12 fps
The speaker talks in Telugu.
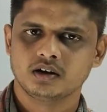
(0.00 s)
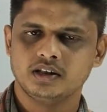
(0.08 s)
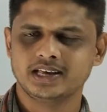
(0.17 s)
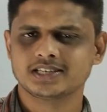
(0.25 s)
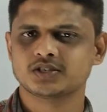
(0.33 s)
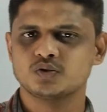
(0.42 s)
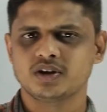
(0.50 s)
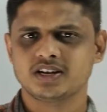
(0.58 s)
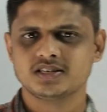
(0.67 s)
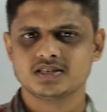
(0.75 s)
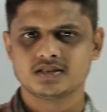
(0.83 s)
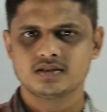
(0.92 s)
డియర్
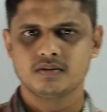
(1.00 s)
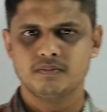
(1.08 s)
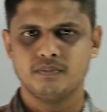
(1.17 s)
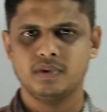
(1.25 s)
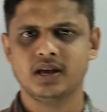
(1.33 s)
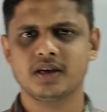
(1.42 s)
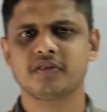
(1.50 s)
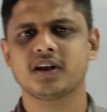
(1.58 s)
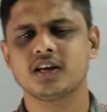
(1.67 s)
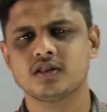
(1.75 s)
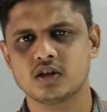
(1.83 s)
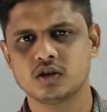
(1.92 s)
స్టూడెంట్స్ మీ
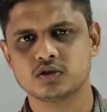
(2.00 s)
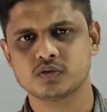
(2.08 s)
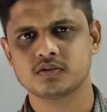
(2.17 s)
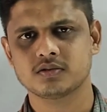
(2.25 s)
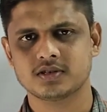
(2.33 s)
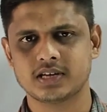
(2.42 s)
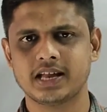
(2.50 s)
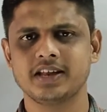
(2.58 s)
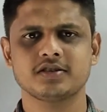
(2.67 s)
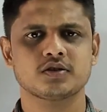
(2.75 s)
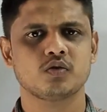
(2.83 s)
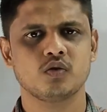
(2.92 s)
అందరికీ తెలుసు
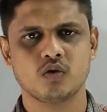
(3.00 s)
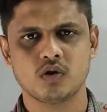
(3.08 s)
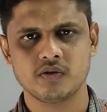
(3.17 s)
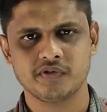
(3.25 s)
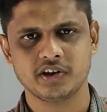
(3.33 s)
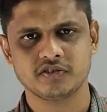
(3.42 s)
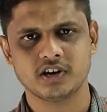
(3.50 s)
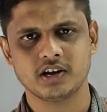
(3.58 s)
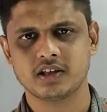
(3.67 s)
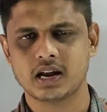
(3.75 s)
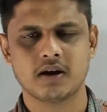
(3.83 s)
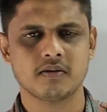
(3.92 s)
సైనిక్ స్కూల్ నోటిఫికేషన్
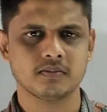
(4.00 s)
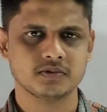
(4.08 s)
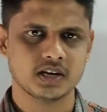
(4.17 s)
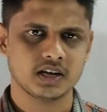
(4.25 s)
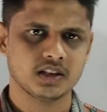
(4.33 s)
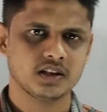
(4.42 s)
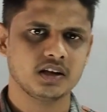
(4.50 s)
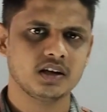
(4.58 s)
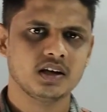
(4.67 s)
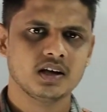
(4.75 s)
అనేది రావడం జరిగింది